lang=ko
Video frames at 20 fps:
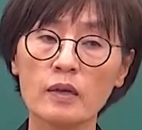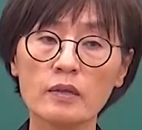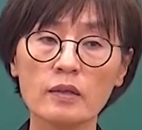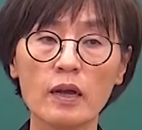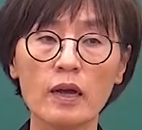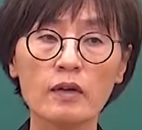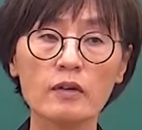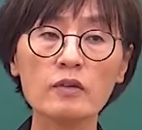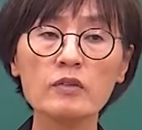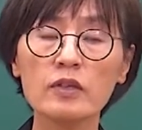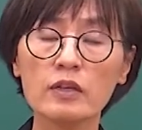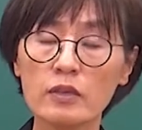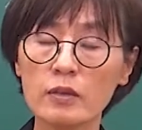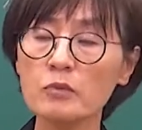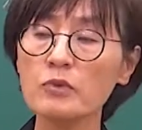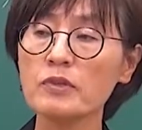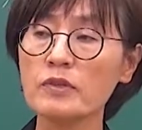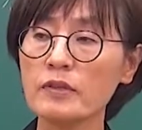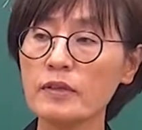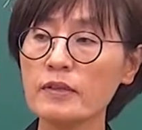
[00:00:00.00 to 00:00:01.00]
자 그런데 이제
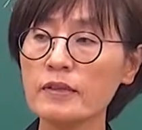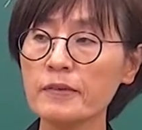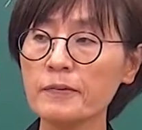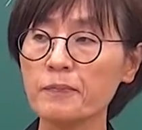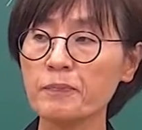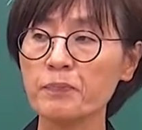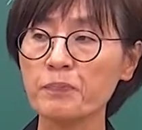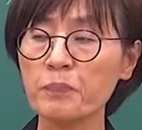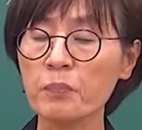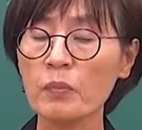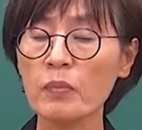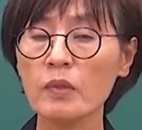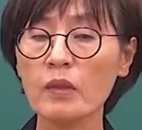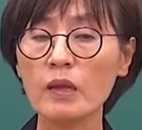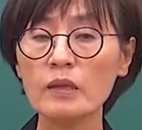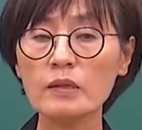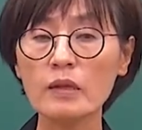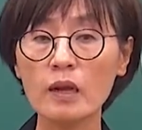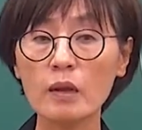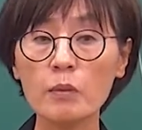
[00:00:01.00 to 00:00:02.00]
문제는
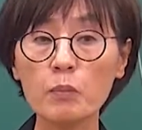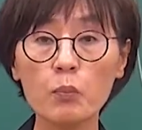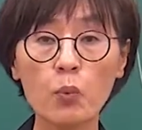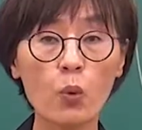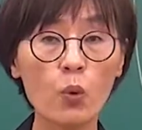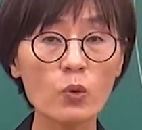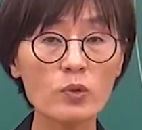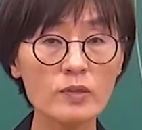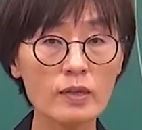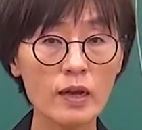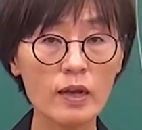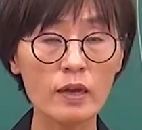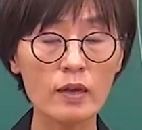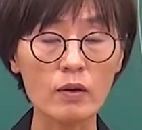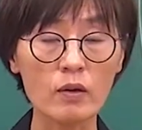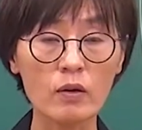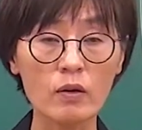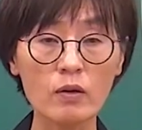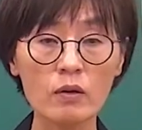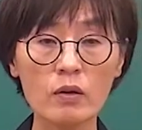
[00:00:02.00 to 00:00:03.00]
네, 이 사람이
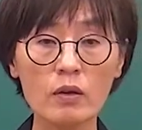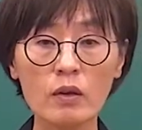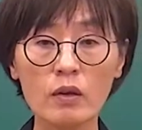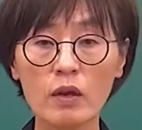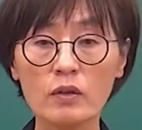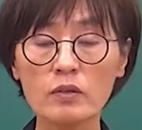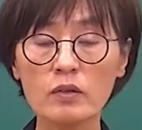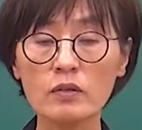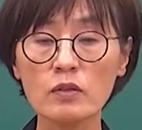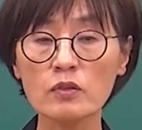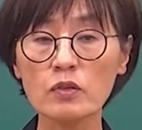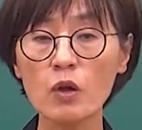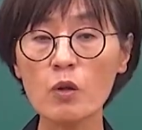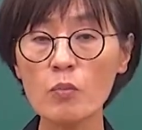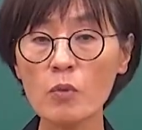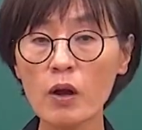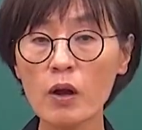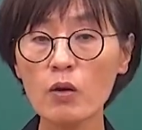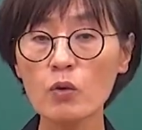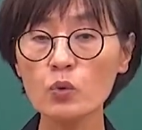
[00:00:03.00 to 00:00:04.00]
보호자예요 그래서 이제
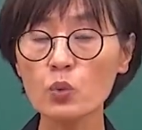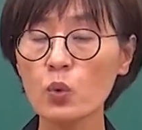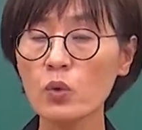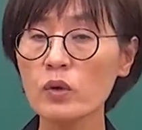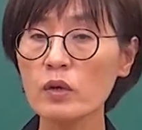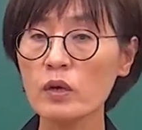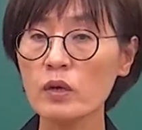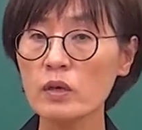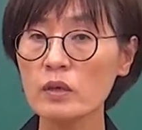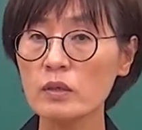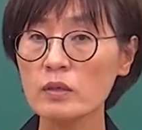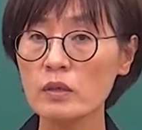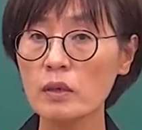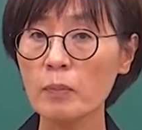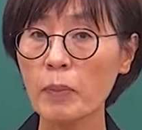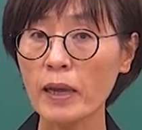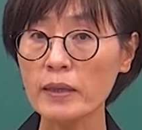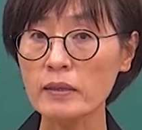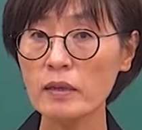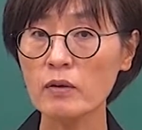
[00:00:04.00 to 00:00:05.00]
설명하고 동의를
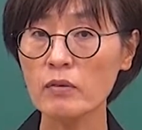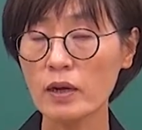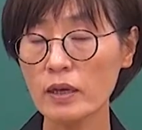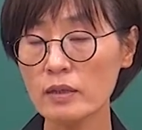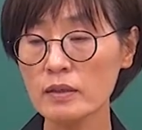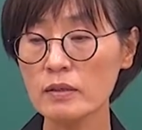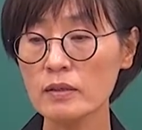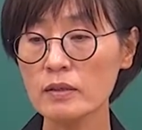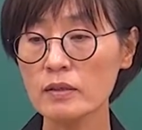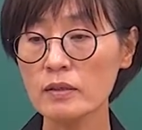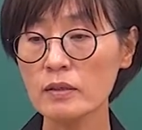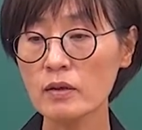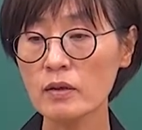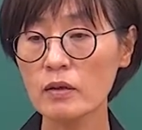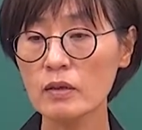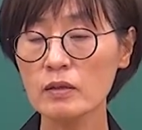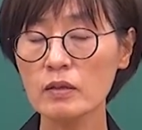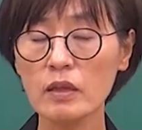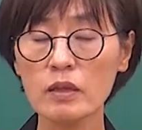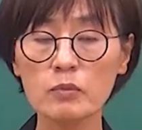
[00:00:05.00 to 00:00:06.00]
이제 받으려고 했거든요
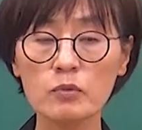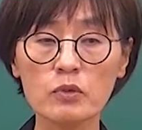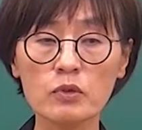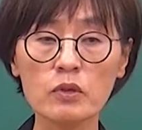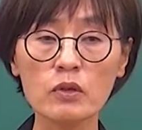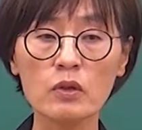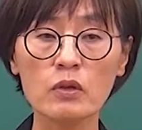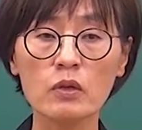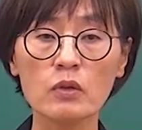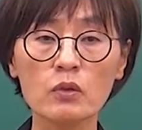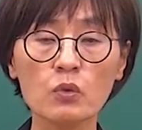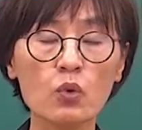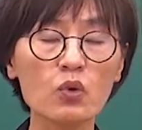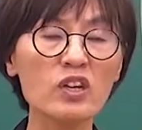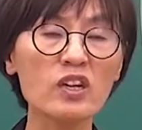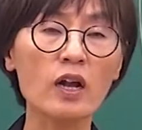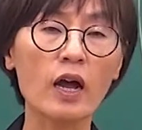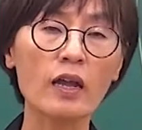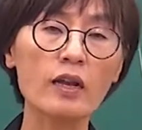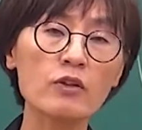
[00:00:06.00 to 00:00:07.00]
근데 이분이
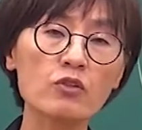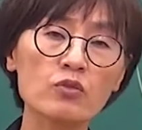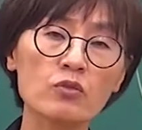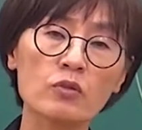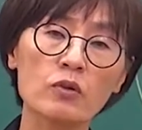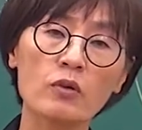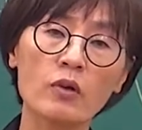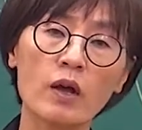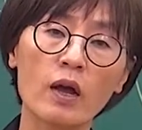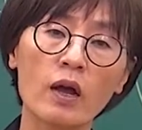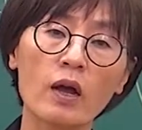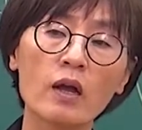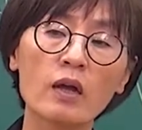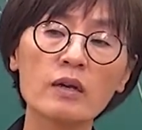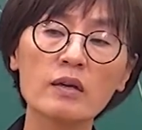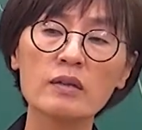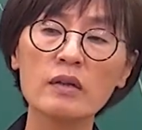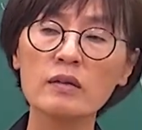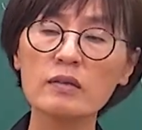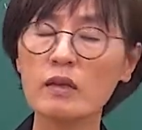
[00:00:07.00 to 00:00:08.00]
동의를 안 해주는 거야
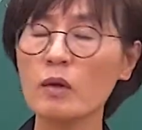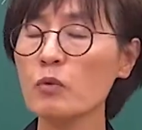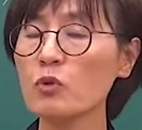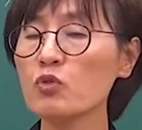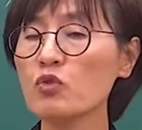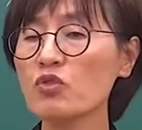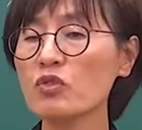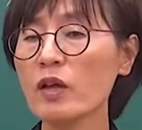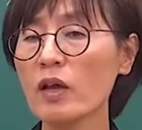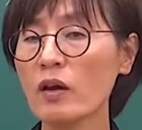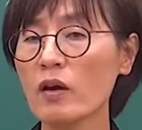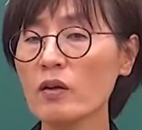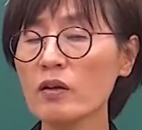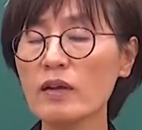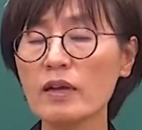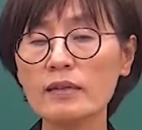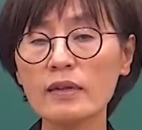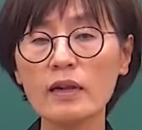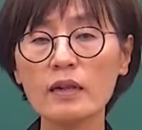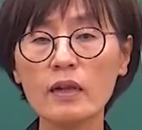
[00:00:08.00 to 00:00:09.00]
그냥 내버려 두세요
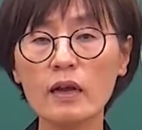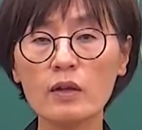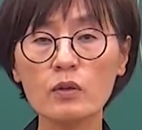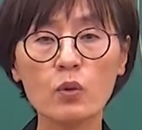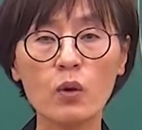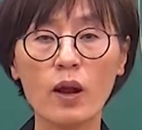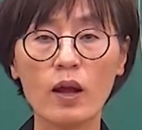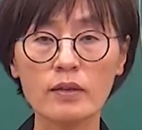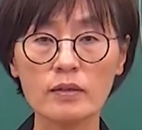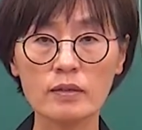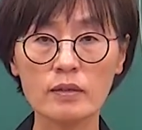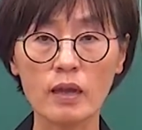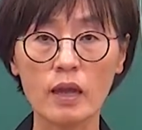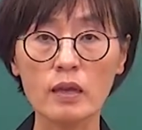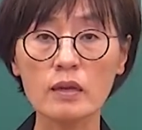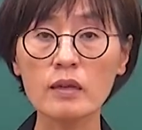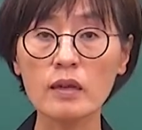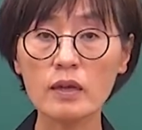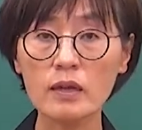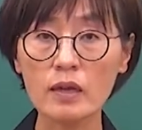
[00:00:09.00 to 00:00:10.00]
이렇게 살다가 돌아가시게
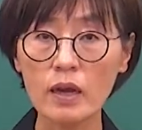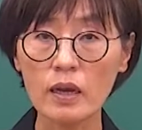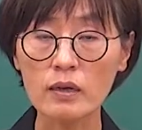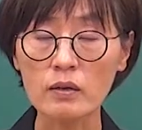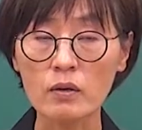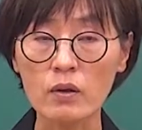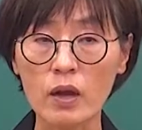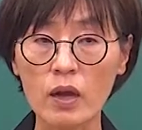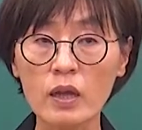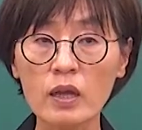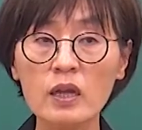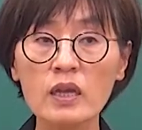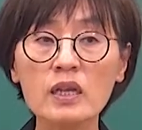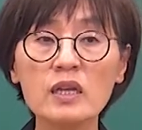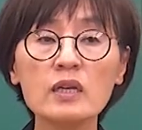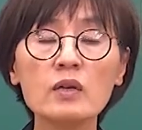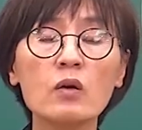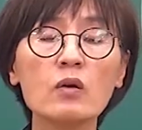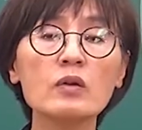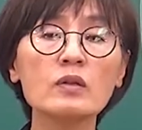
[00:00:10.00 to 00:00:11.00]
이렇게 얘기하는 거야
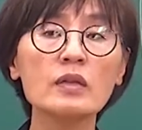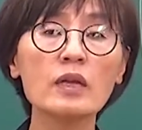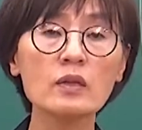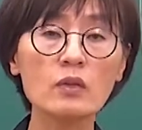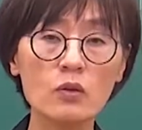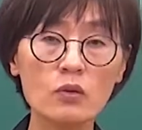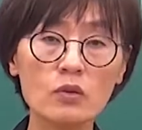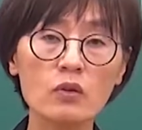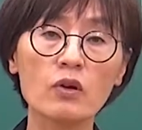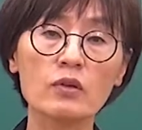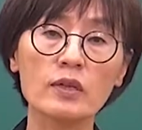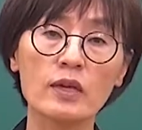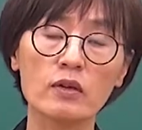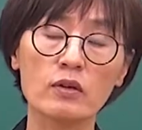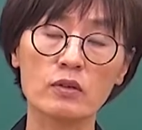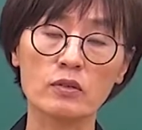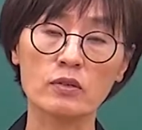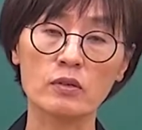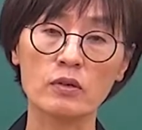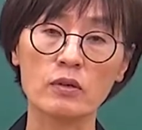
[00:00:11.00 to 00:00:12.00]
이럴 땐 어떡하냐
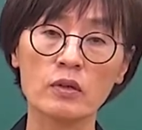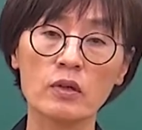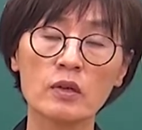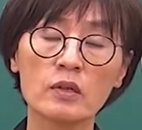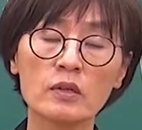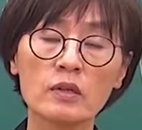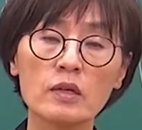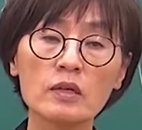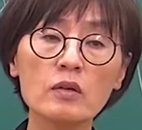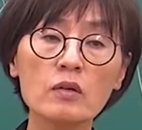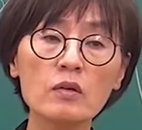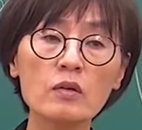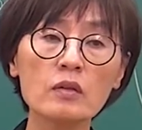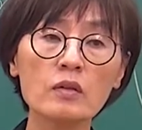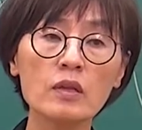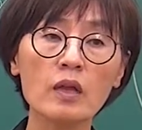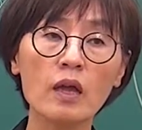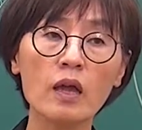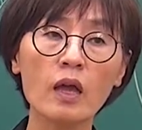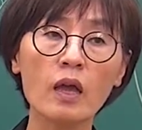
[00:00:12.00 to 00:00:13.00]
이거죠
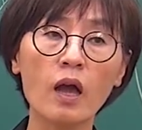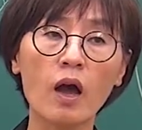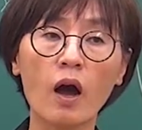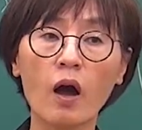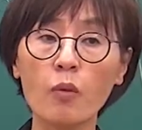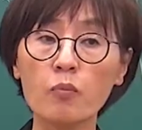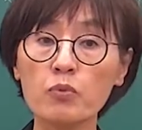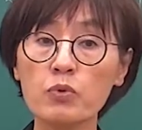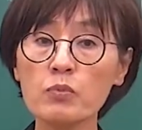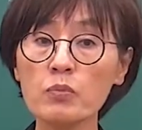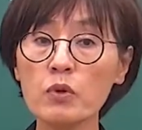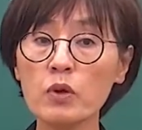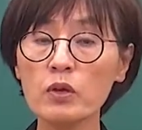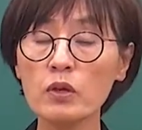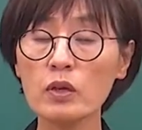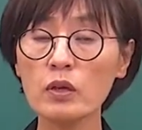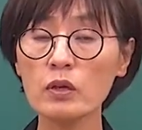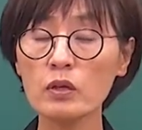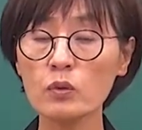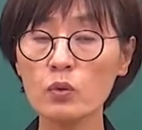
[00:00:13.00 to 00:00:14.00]
이럴 때 아,
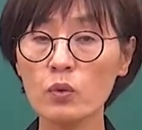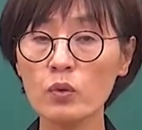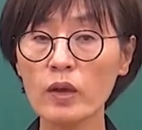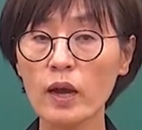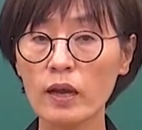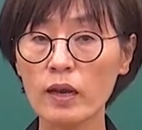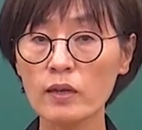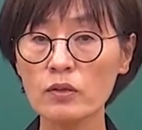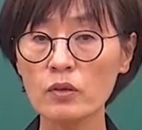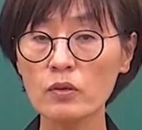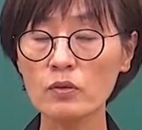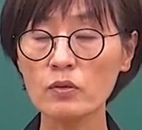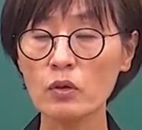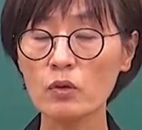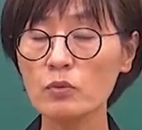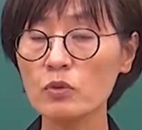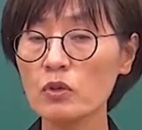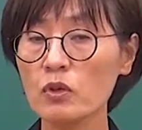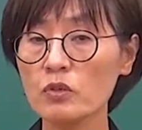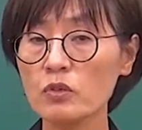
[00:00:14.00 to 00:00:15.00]
분명히 동의 안 하셨죠
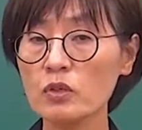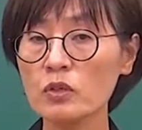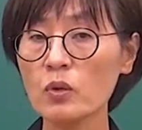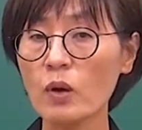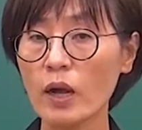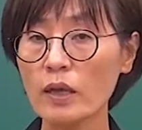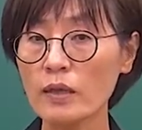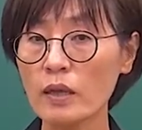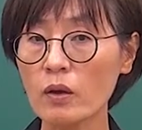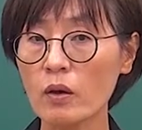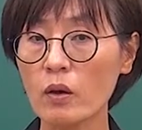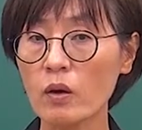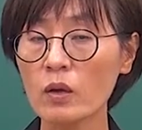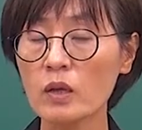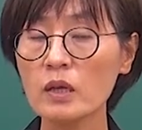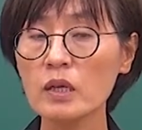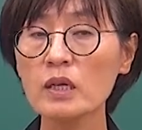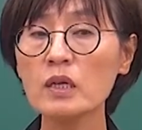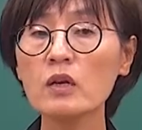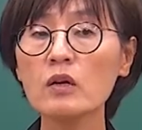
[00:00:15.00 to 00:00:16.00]
그럼 저 치료 안 해요
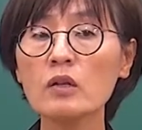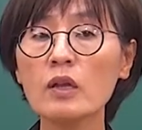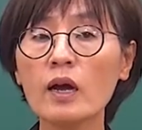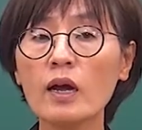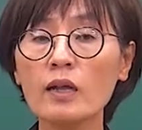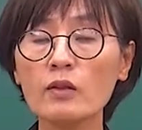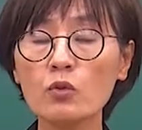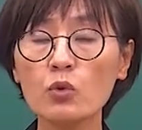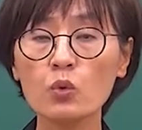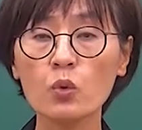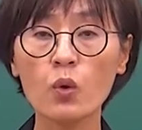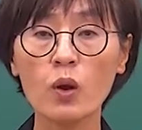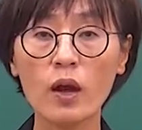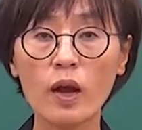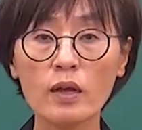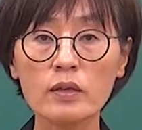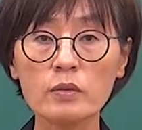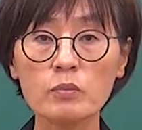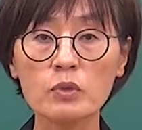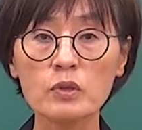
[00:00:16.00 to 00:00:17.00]
이러다가 또
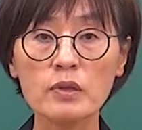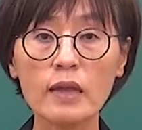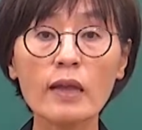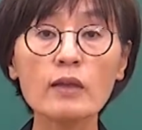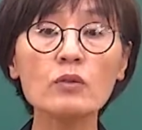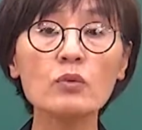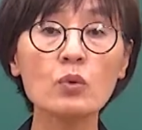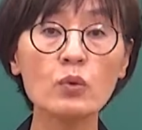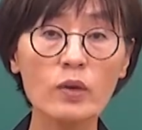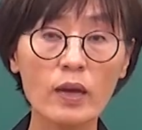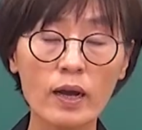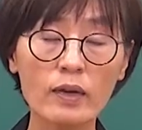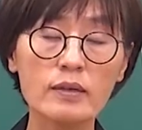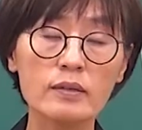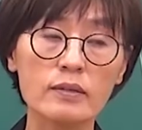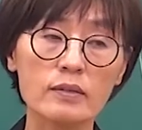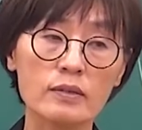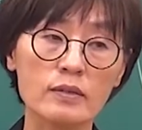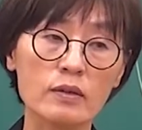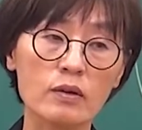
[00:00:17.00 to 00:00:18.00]
돌아가시면 딴소리
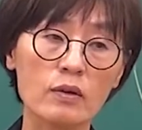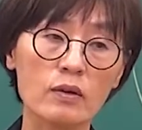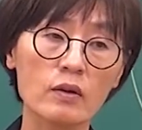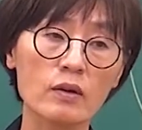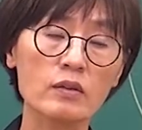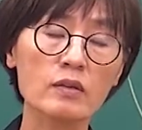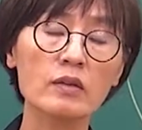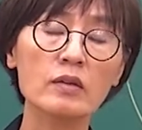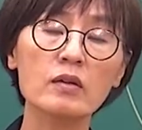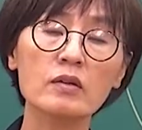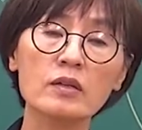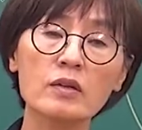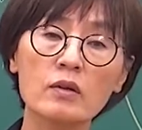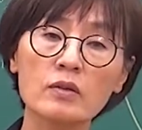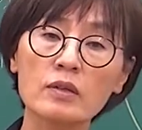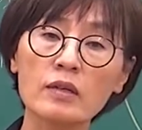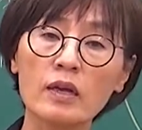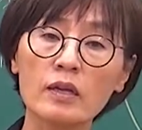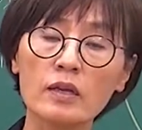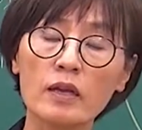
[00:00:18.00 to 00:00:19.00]
하거든요 그래서 이럴 땐
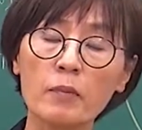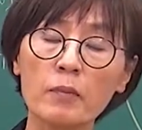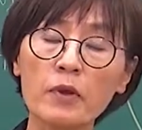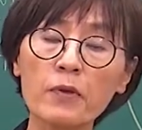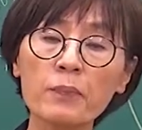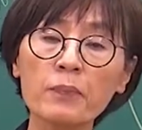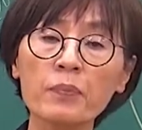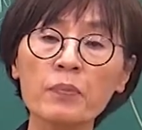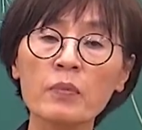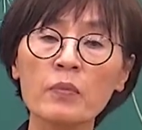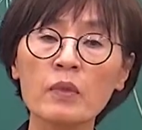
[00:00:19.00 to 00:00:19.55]
어떻게 하냐면